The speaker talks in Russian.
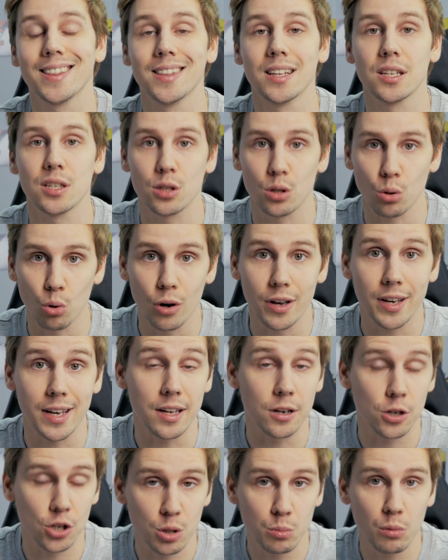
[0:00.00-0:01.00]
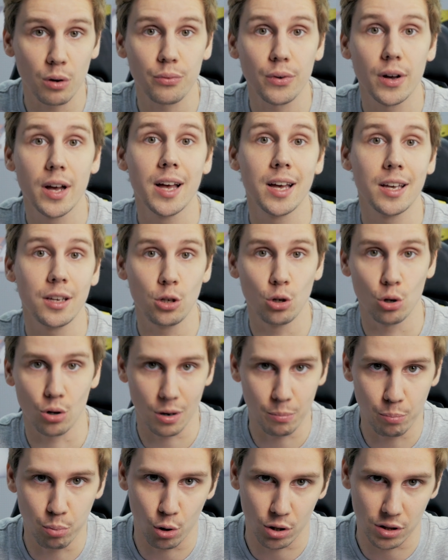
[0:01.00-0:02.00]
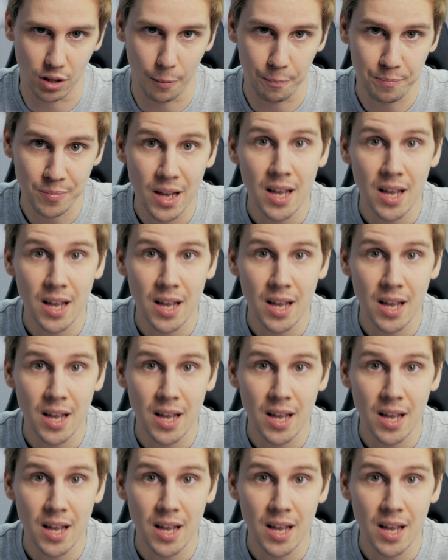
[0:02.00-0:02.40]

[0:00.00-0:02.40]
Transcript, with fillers: настроек и режимов ее работы.